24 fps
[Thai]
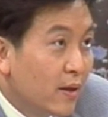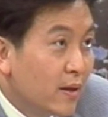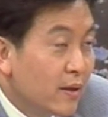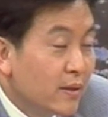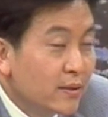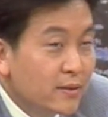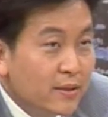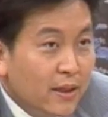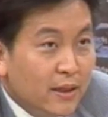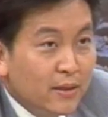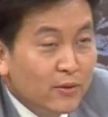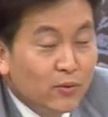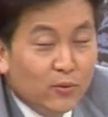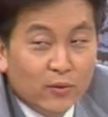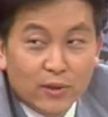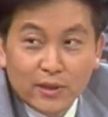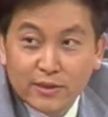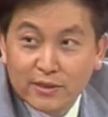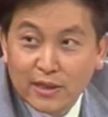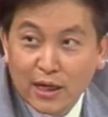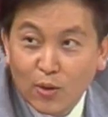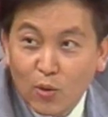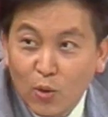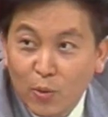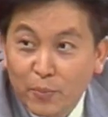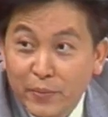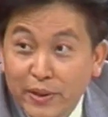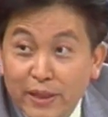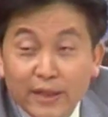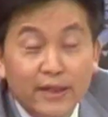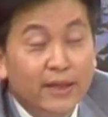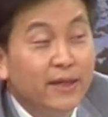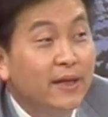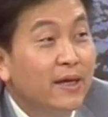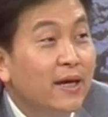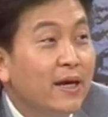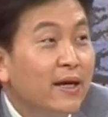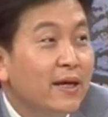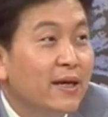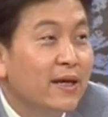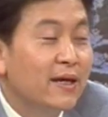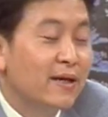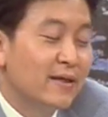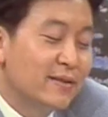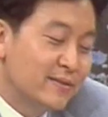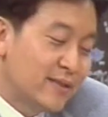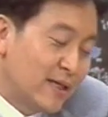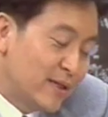อาจารย์อยู่ในสังคมอินเดียอย่างเงี้
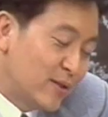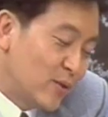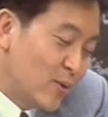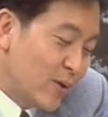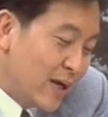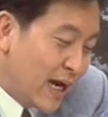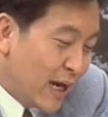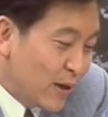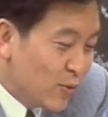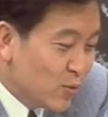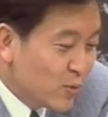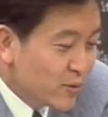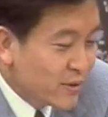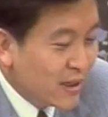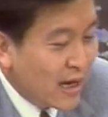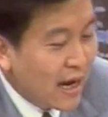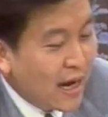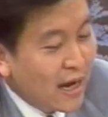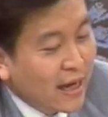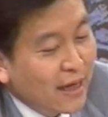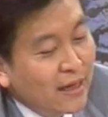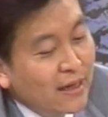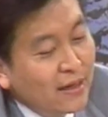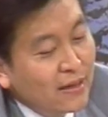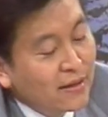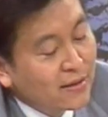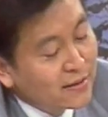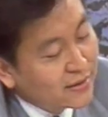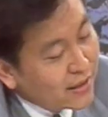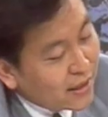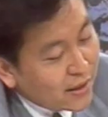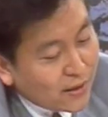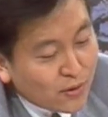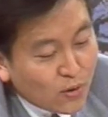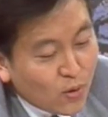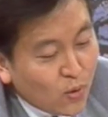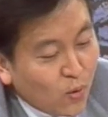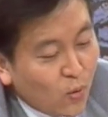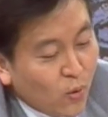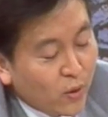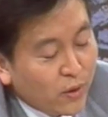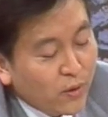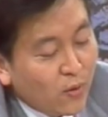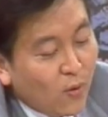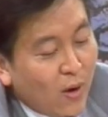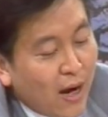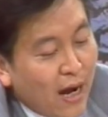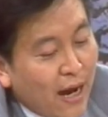ยอาจารย์ต้องการลูกชายอาจารย์ก็ต้องขวน
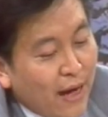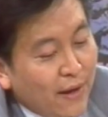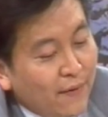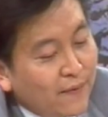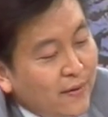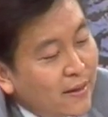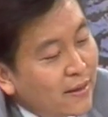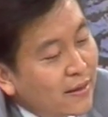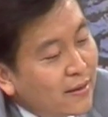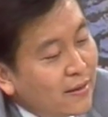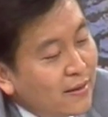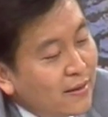ขวายว่า